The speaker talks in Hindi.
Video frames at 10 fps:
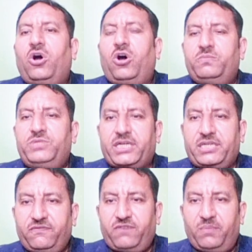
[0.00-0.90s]

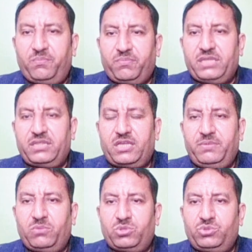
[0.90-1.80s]
ऑब्जेक्टिव फॉर्म के अंदर
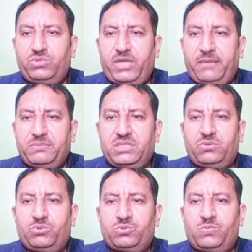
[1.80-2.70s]
भी मौजूद है
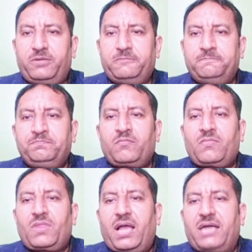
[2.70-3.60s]
एमसीक्यूज में भी
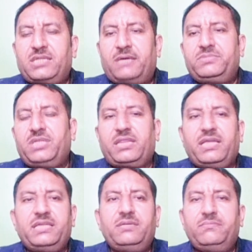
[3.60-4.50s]
अच्छा अब
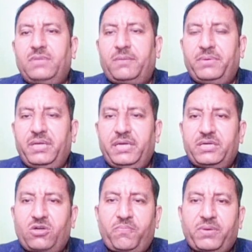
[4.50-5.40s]
चलते हैं जी हम अपने
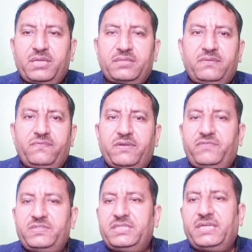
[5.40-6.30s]
टॉपिक की तरफ के
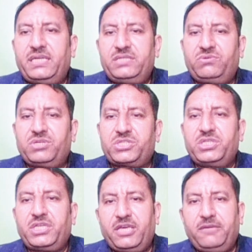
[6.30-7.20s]
फिज़िकल
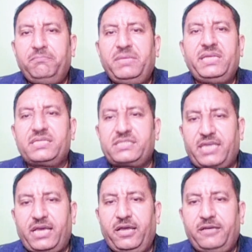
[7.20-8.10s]
एजुकेशन के मीनिंग्स
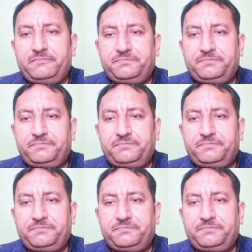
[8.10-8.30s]
क्या हैं